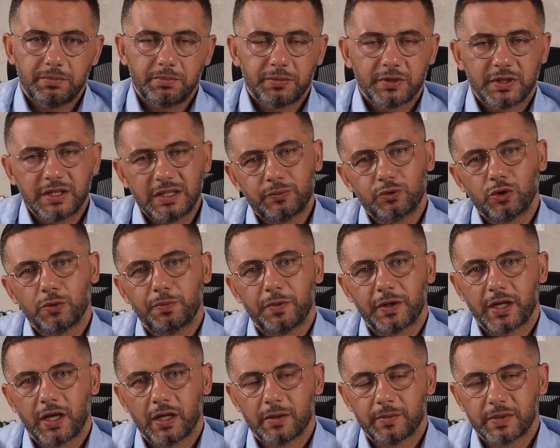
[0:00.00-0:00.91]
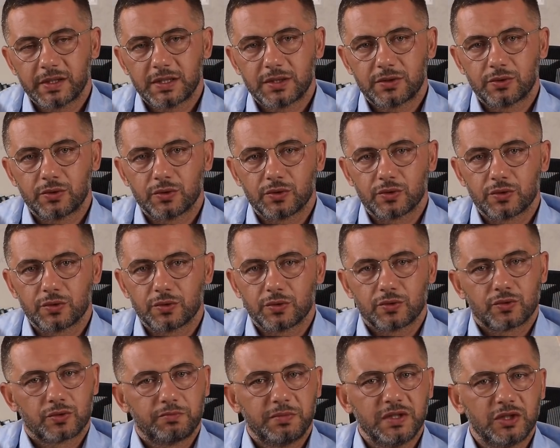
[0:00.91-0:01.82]
Kripto para almak
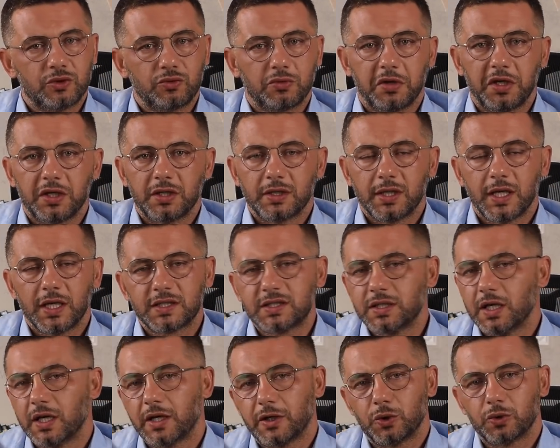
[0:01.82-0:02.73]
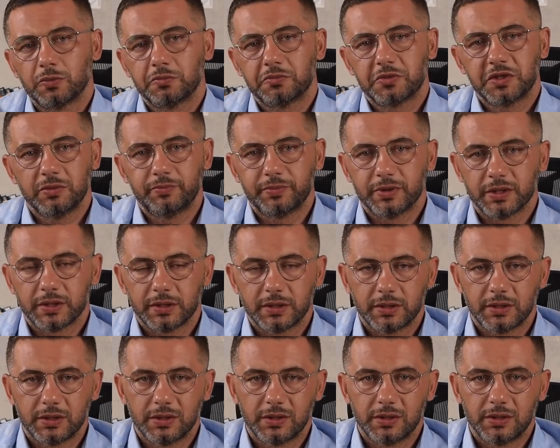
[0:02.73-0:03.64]
istiyorsunuz. Bitcoin, Ethereum, Ripple.
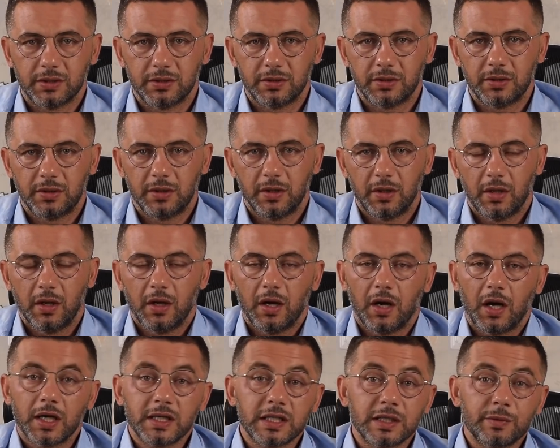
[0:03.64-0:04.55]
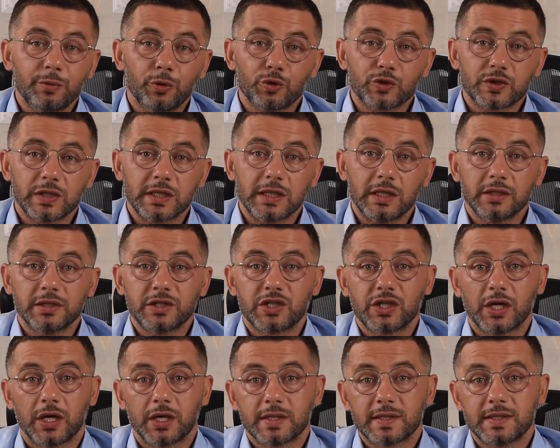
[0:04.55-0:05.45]
Hangi borsayı
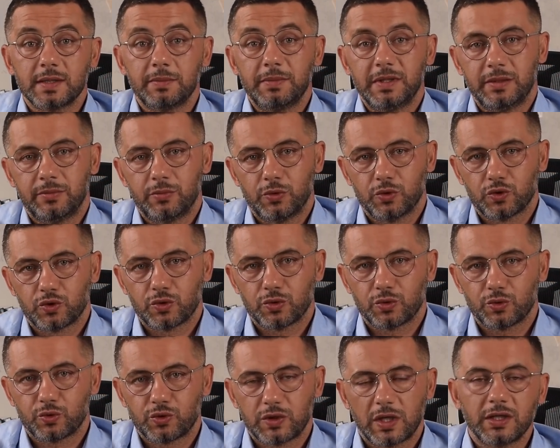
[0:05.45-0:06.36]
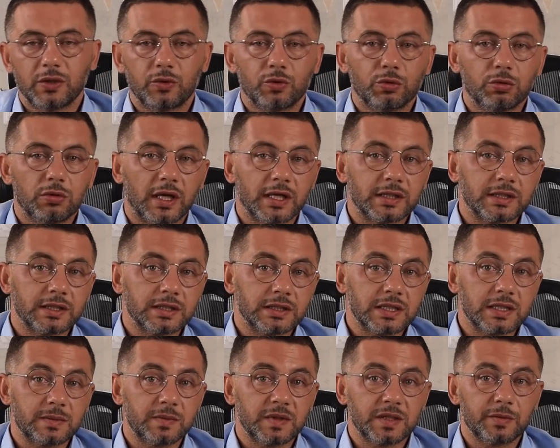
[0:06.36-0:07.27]
alacağınızı bilmiyorsunuz. Ya da
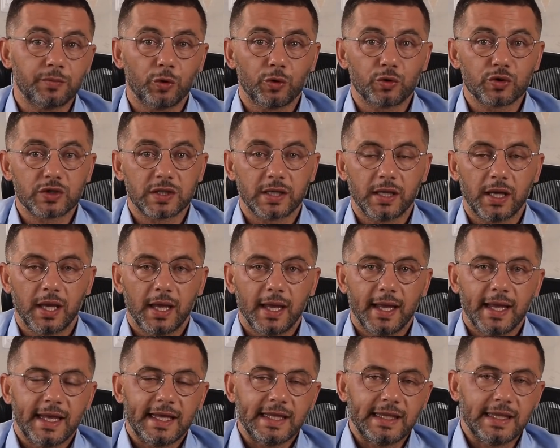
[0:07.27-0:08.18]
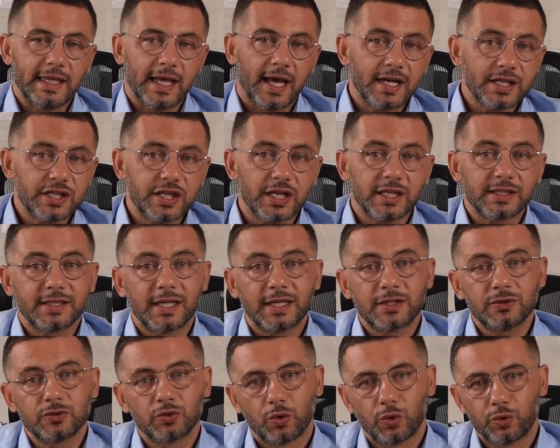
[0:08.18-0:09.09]
kullandığınız bir borsa
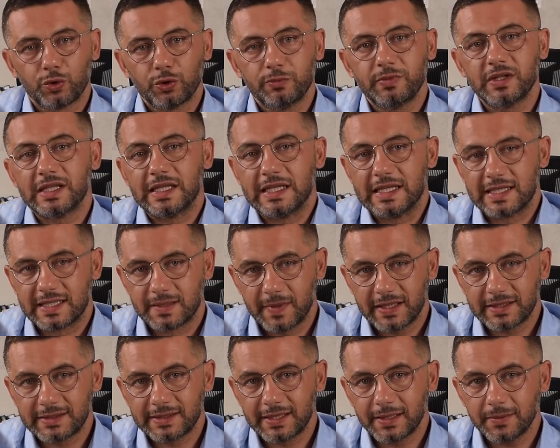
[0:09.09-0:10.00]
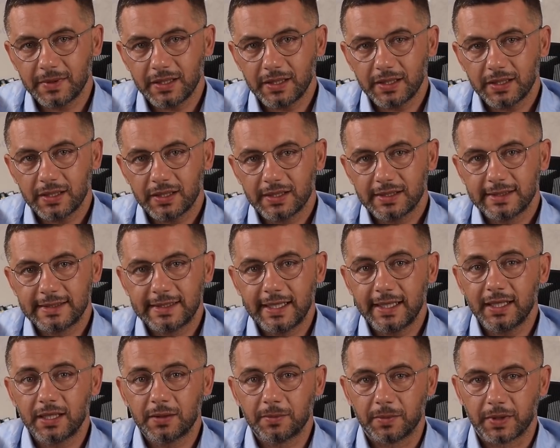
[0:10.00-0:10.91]
gerçekten doğru bir hizmette mi,
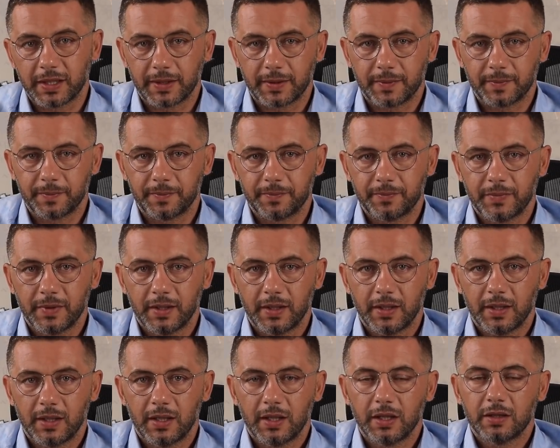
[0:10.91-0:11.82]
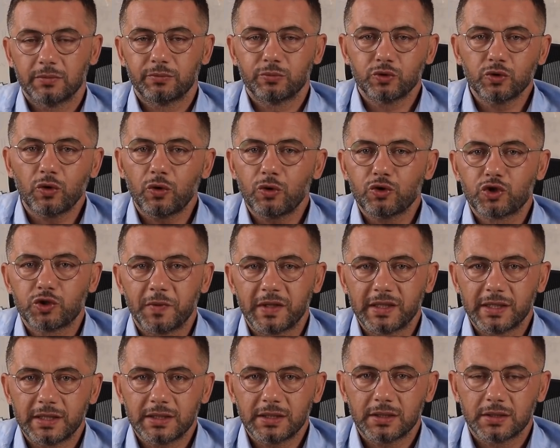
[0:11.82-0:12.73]
değil mi? Bunu
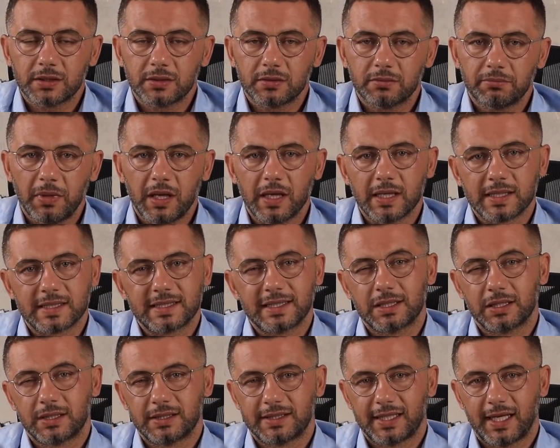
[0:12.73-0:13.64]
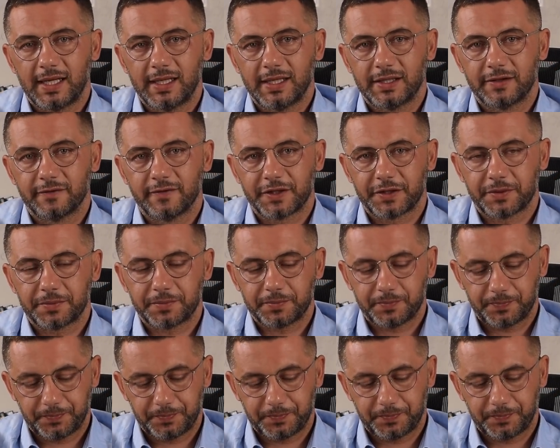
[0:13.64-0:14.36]
ölçmenin bazı kriterleri var.